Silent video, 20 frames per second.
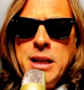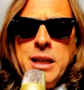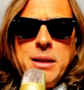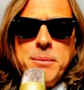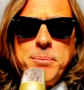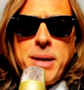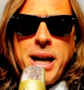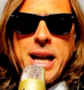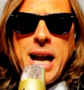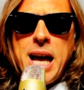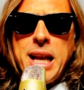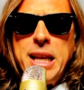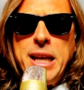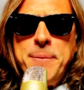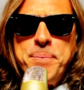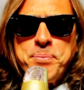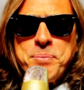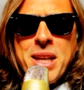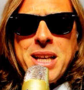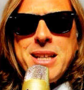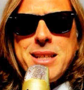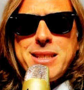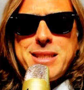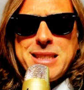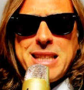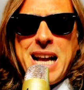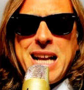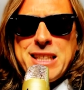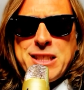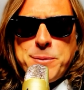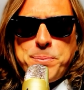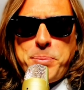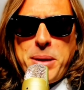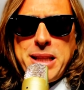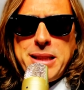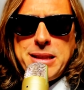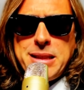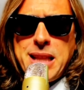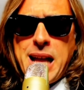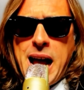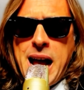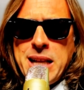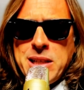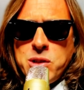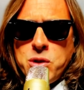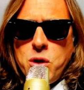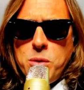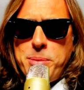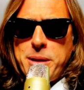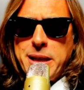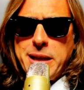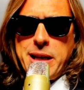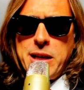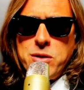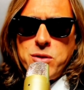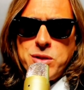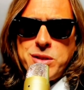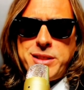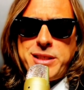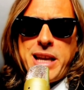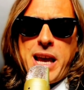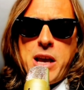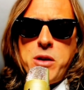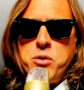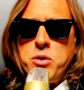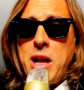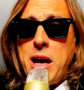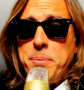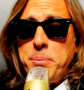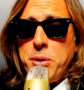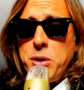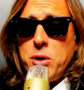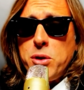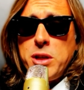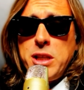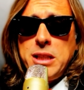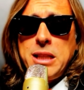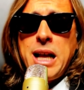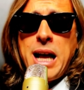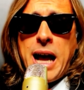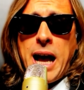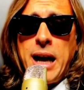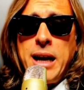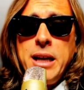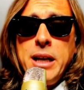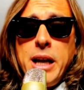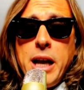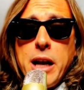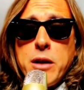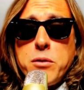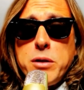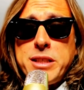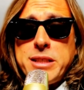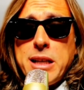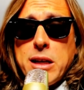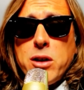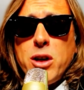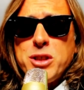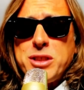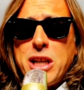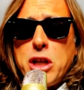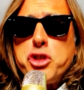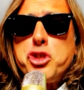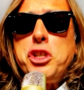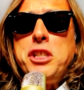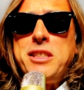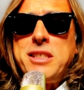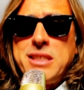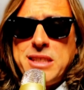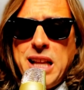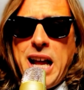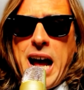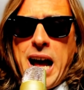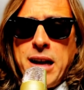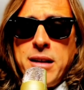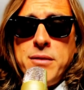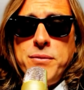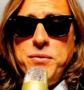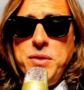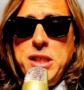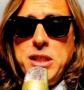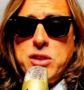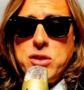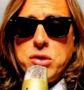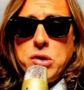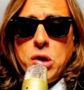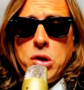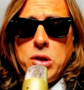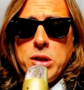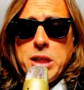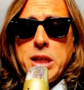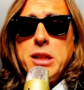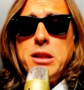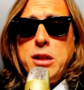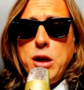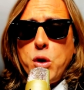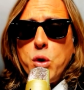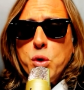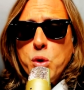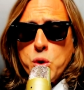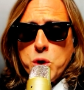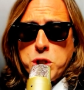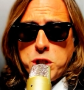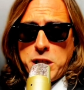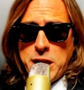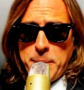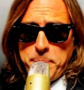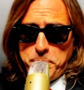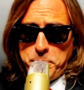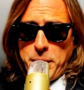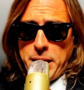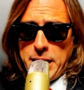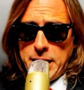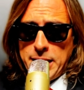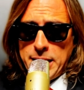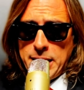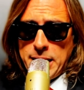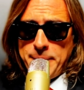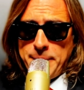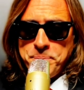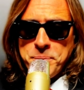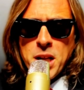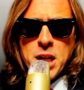Magari sta aspettando perché non sei una priorità e questa cosa ci sta, visto che ti conosce appena.